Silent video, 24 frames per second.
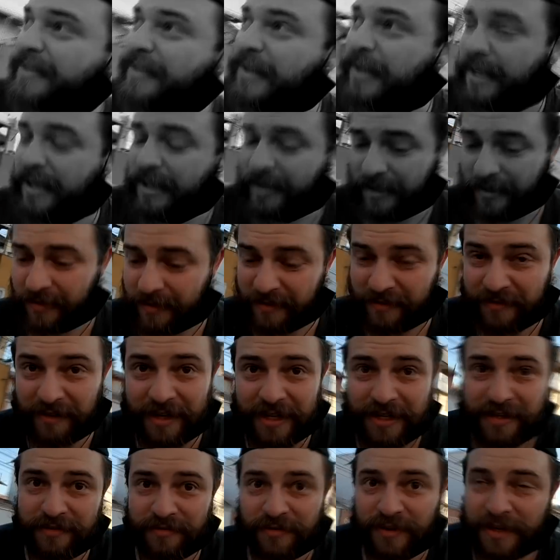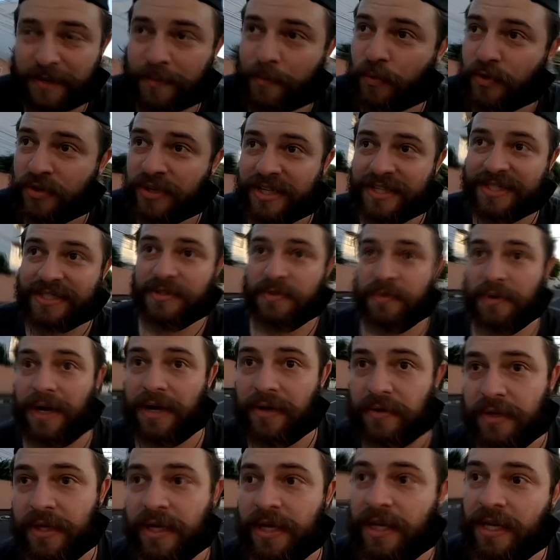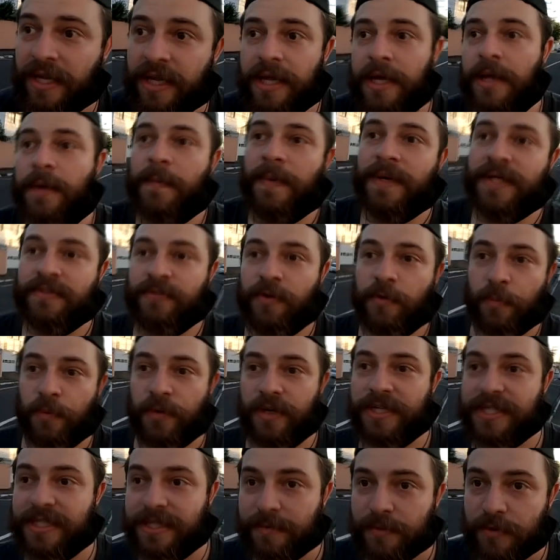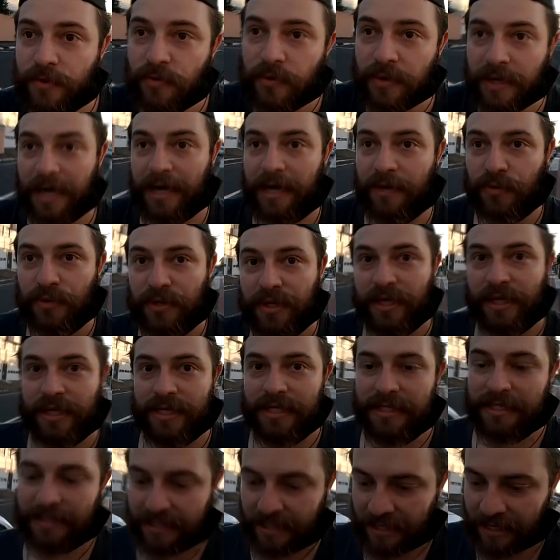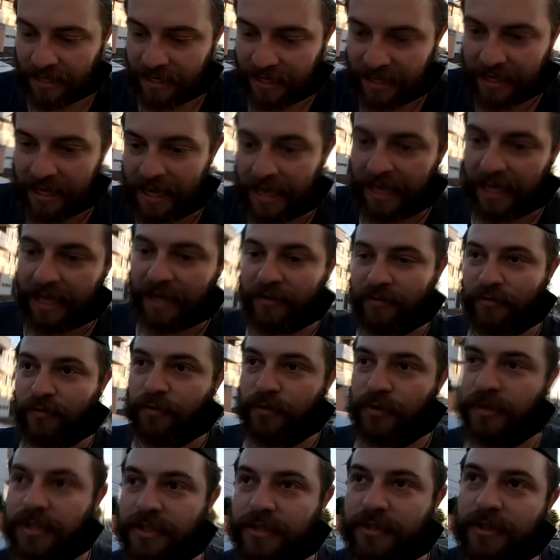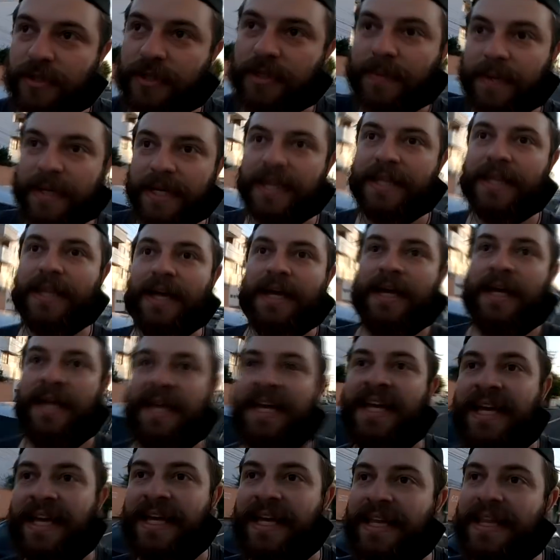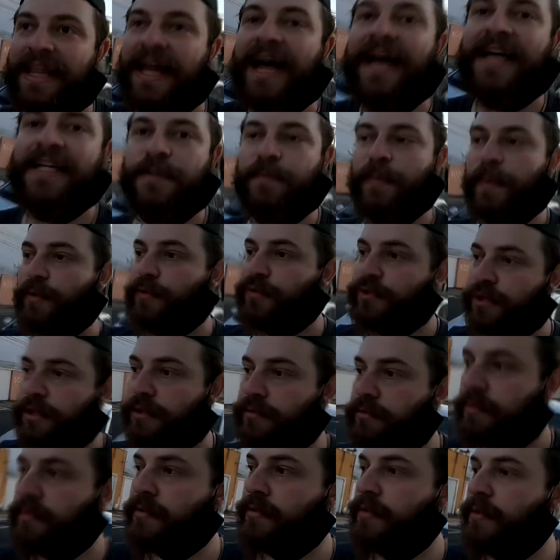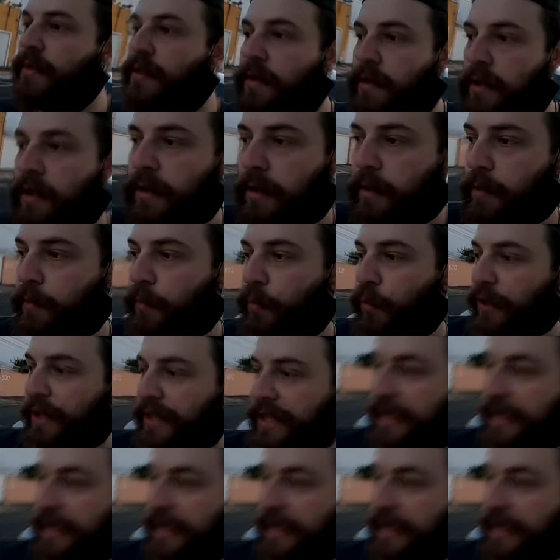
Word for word: senhora, ele vai, vai apodrecer o carro dele. Mas eu vou pôr em cima do carro o tênis e vou, nossa senhora, vê que tá, tá áspero o chão. Vou